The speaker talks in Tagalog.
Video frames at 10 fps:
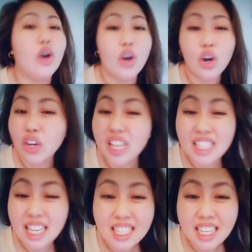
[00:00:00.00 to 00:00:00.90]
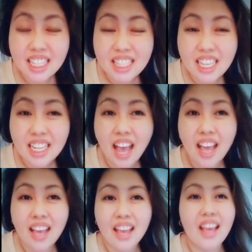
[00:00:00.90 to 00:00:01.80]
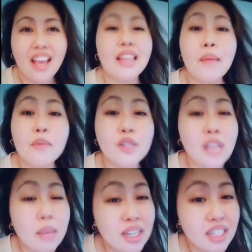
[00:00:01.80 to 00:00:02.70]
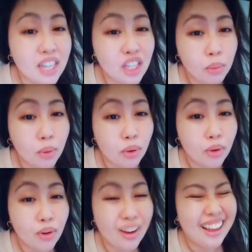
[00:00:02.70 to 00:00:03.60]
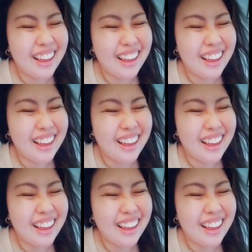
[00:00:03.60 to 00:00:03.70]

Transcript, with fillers: oh, gising, gising, gising na. Tapos na imagination mo.